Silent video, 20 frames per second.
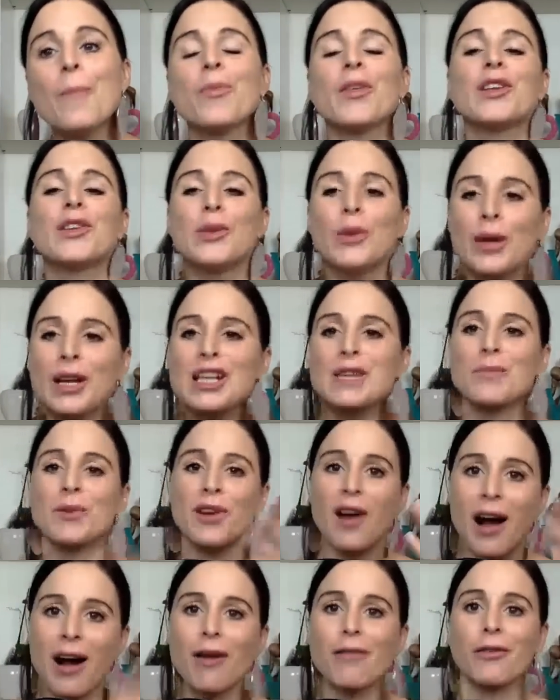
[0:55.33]
natürlich
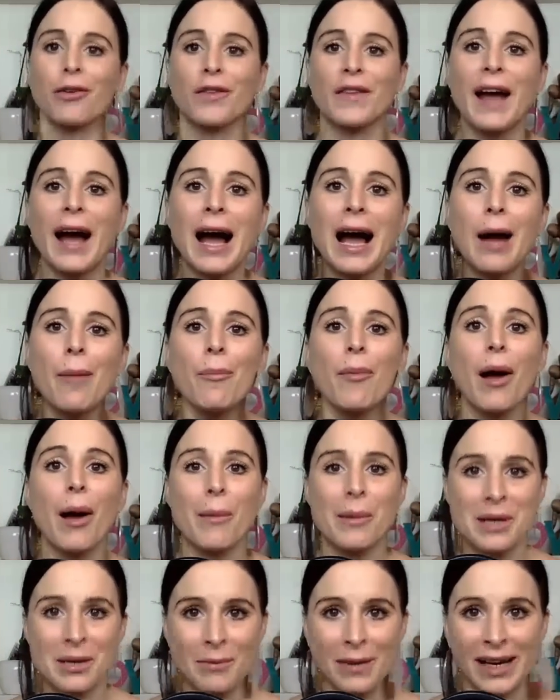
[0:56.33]
mit Auf und Ab,
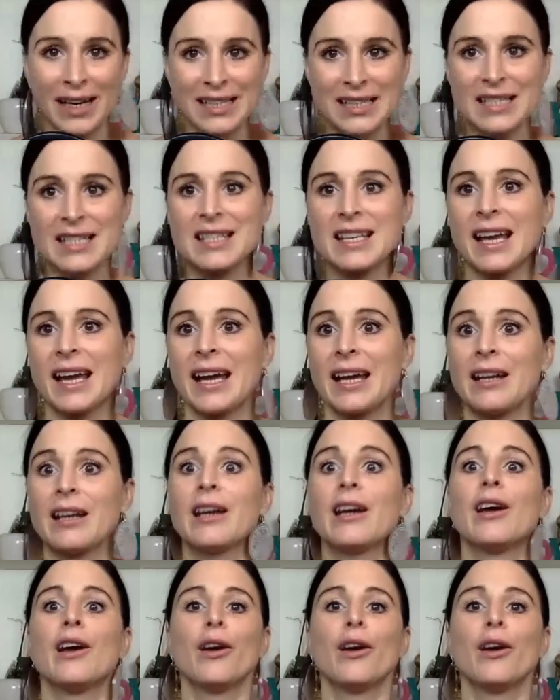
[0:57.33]
aber die meiste Zeit